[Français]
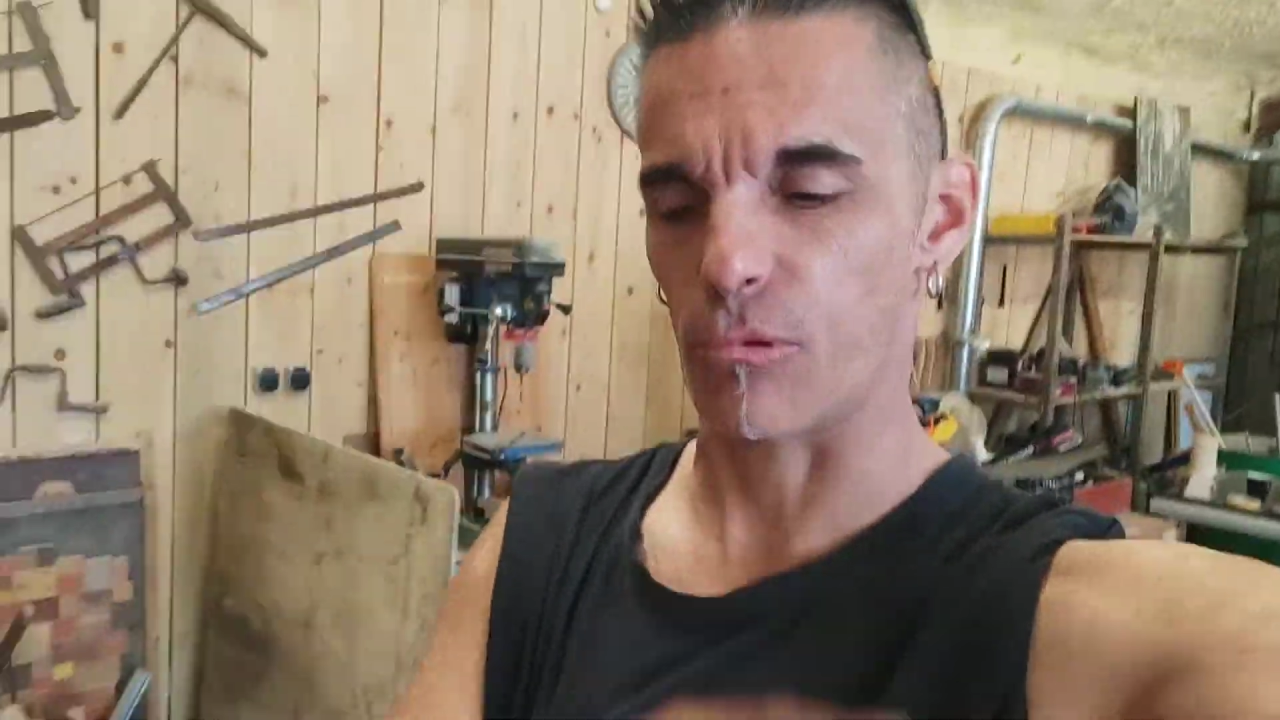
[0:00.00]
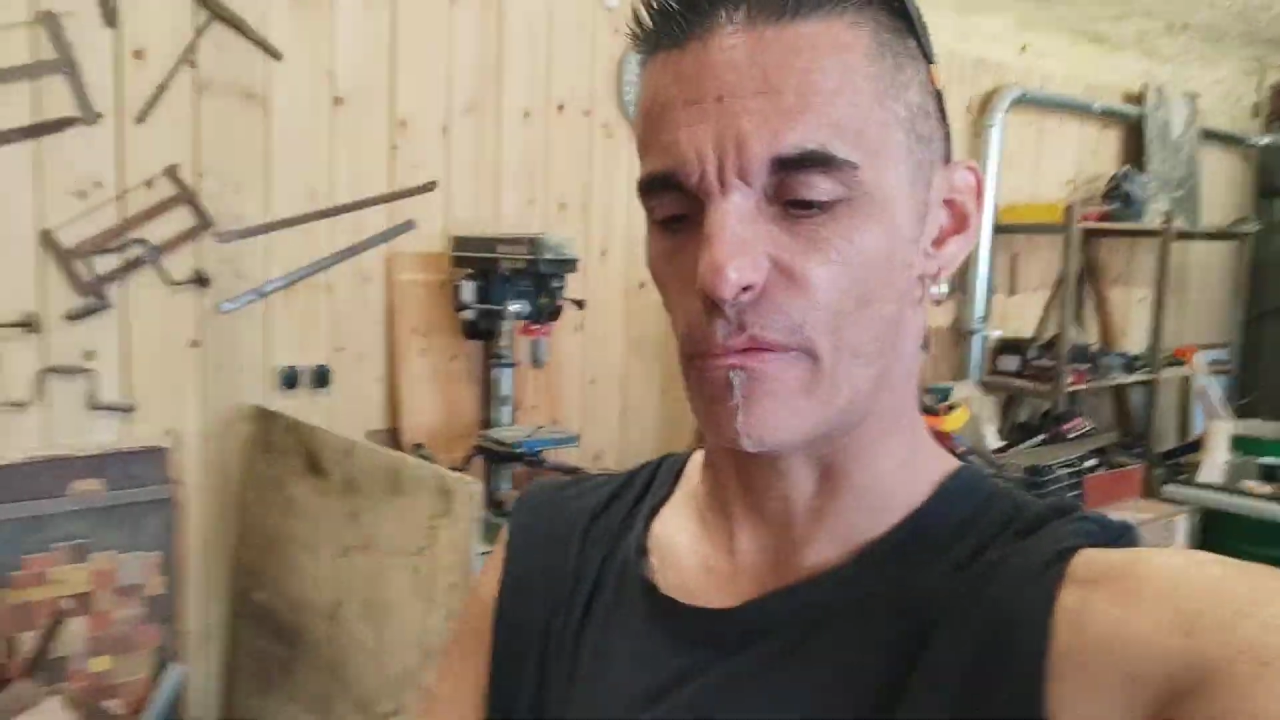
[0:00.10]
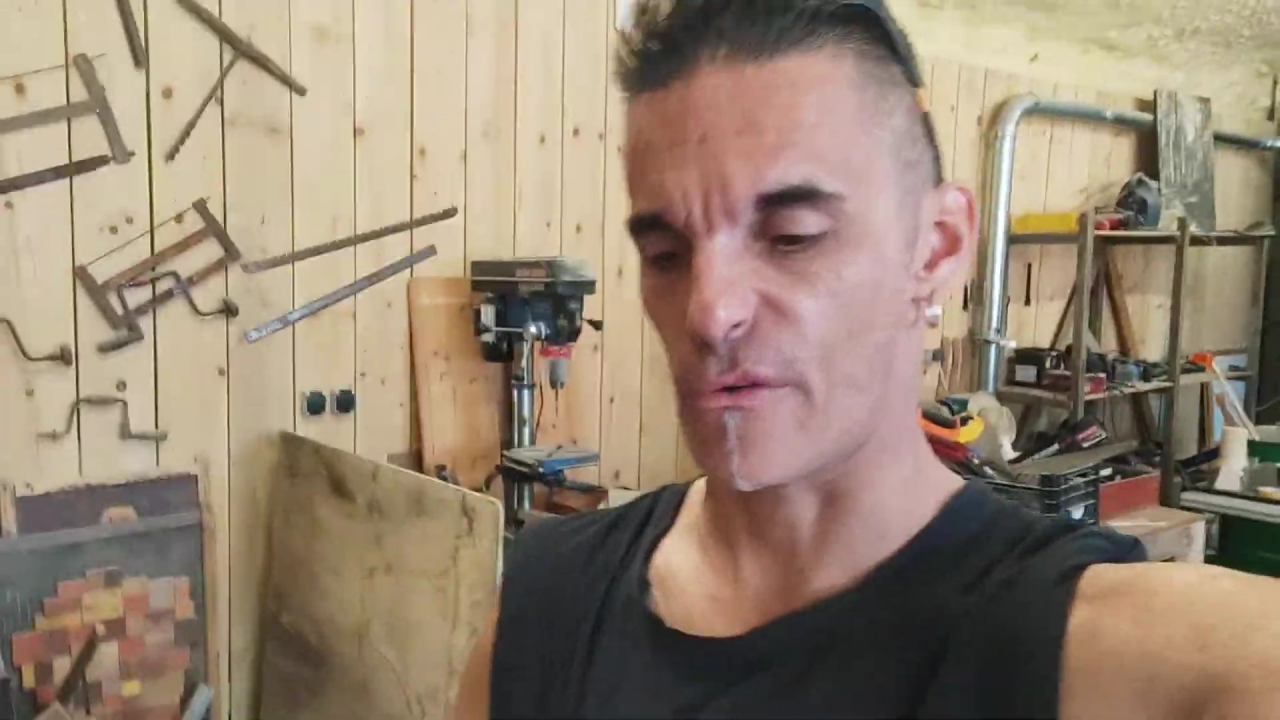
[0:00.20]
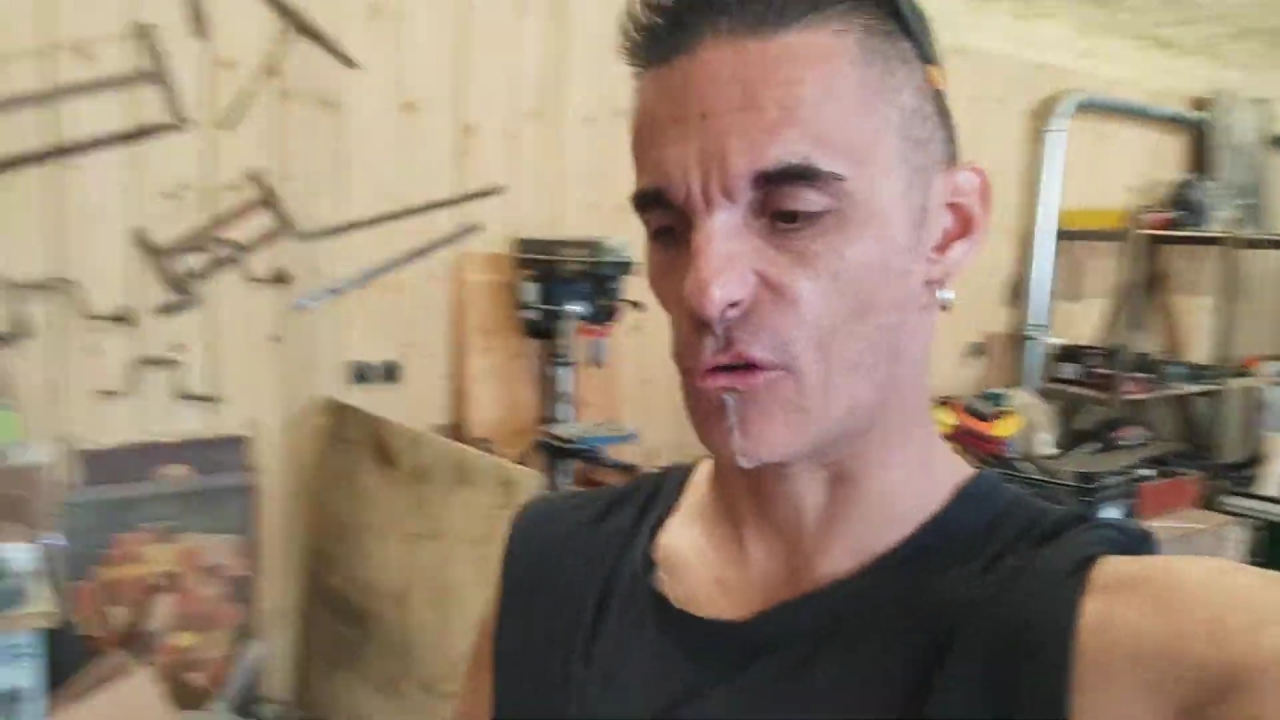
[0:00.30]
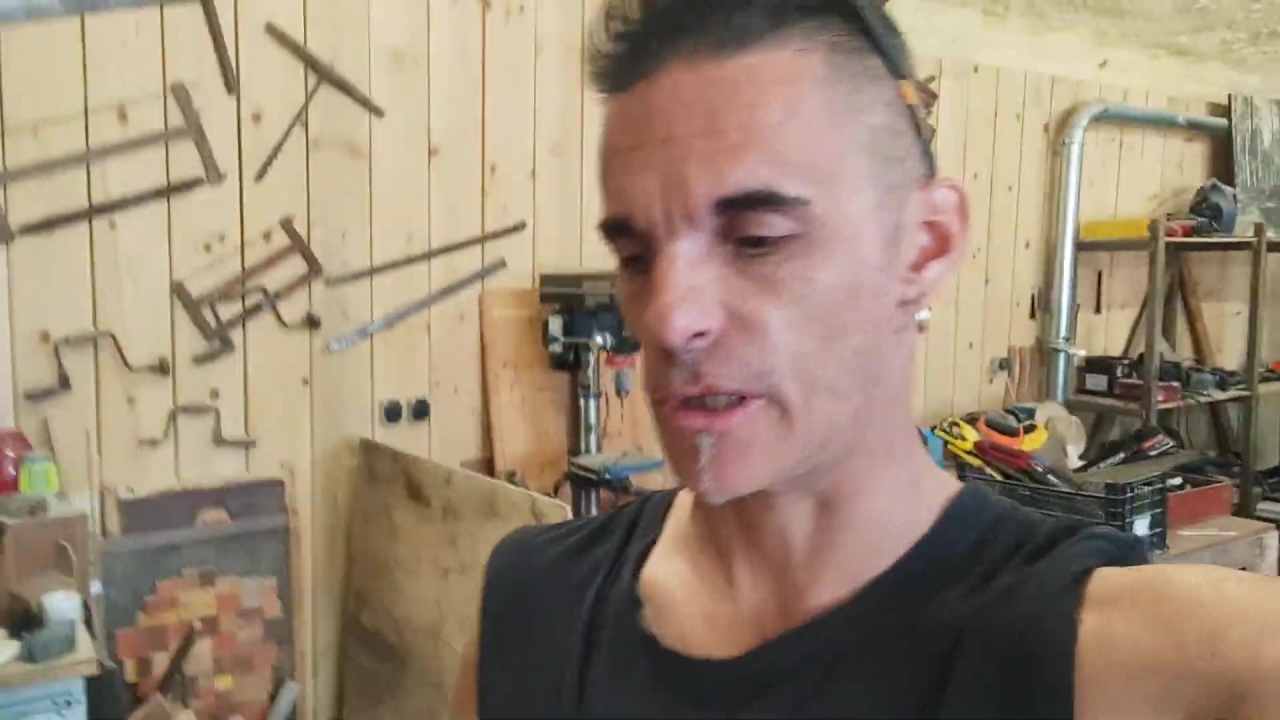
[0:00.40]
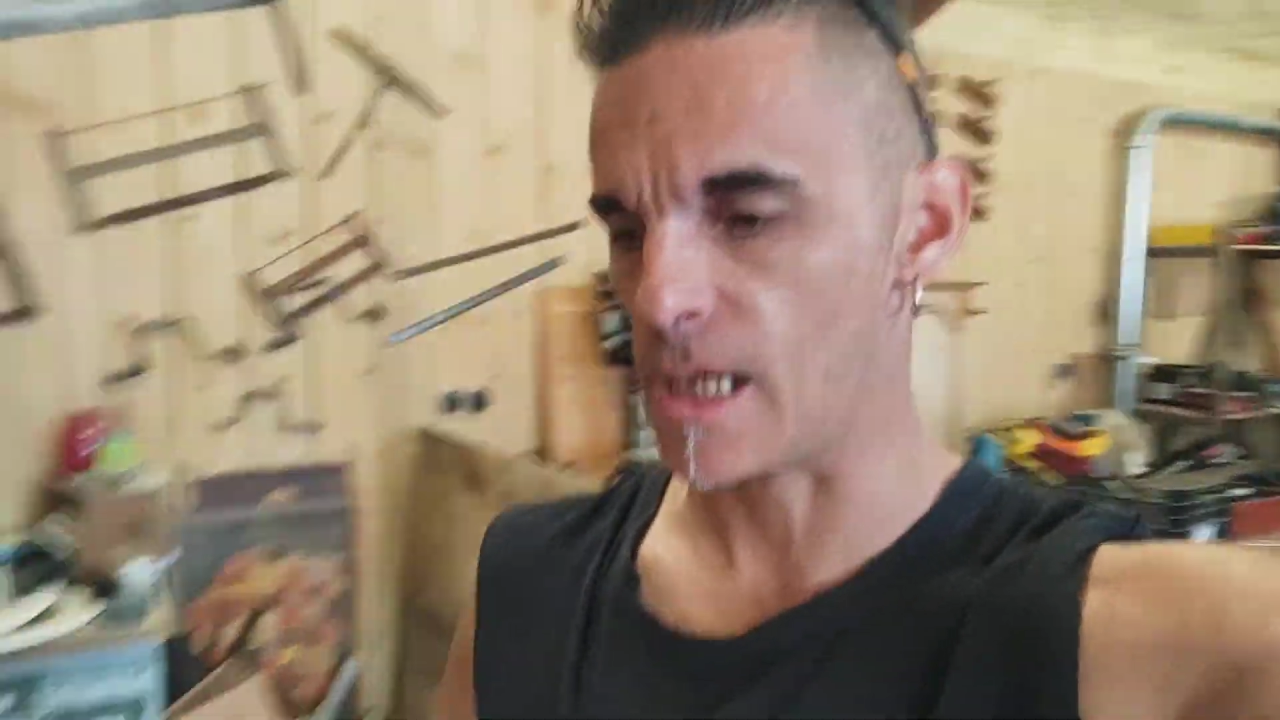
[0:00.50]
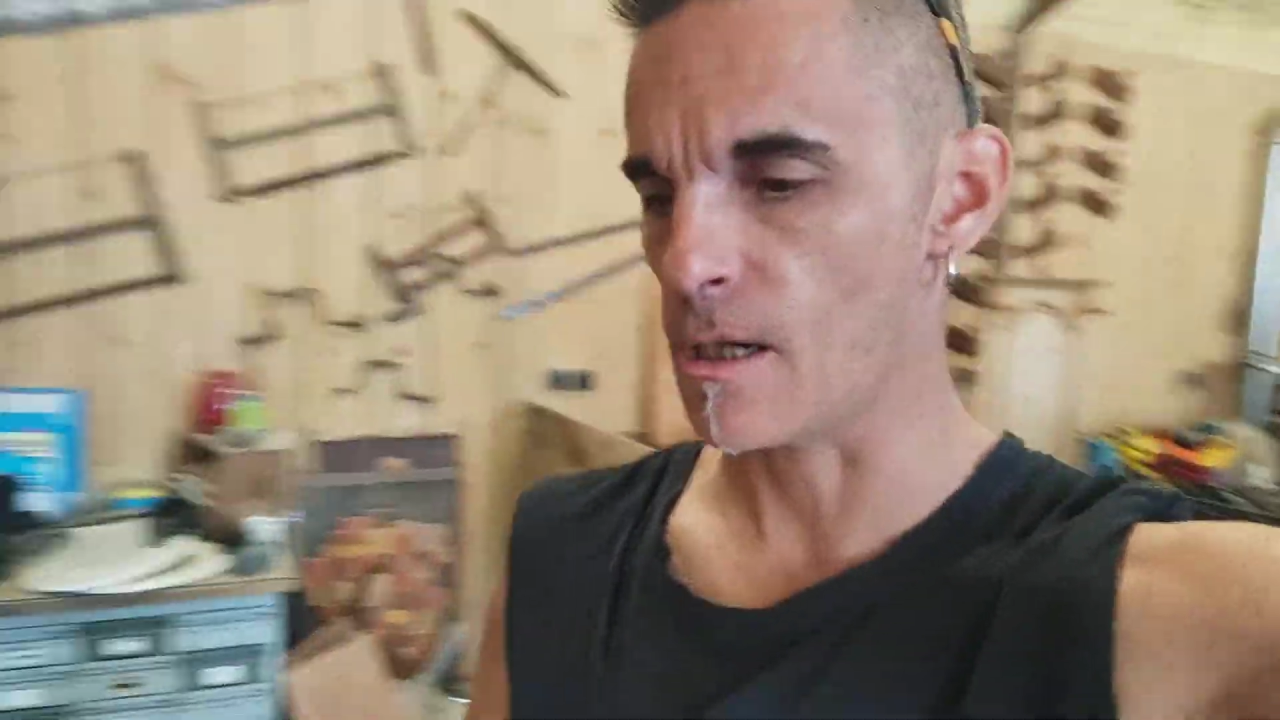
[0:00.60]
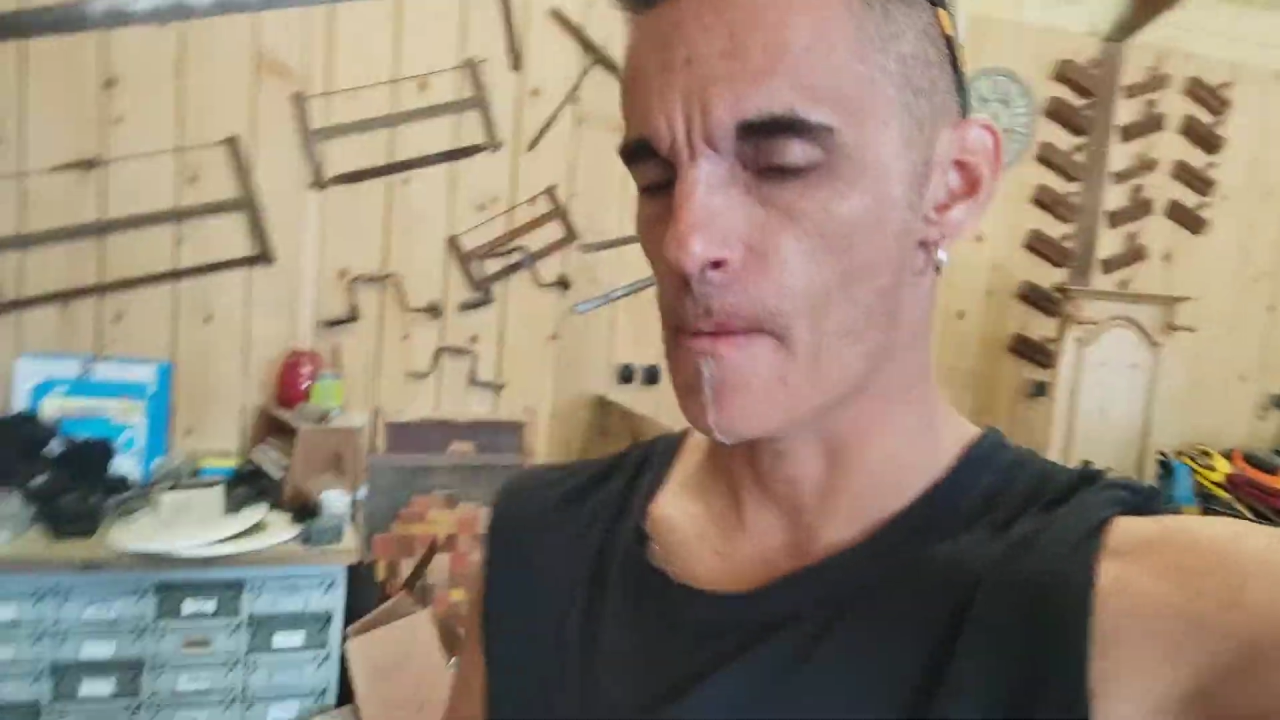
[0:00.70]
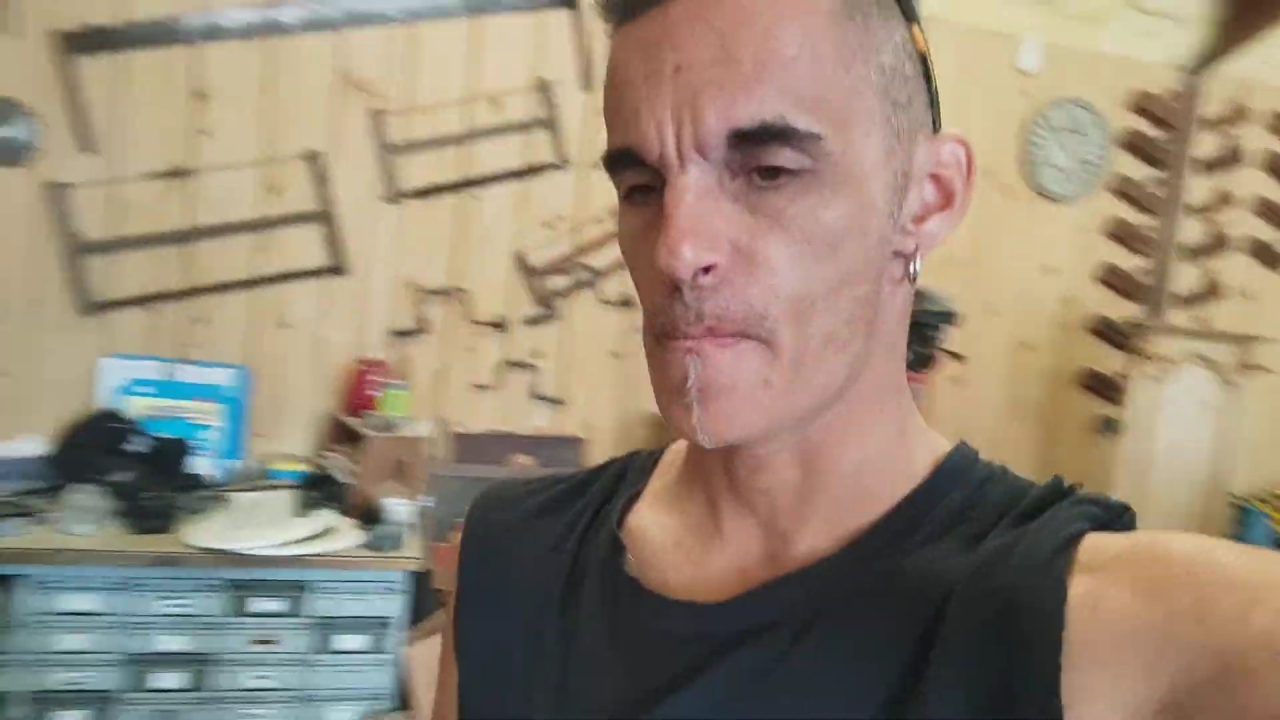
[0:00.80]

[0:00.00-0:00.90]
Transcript: professionnelle,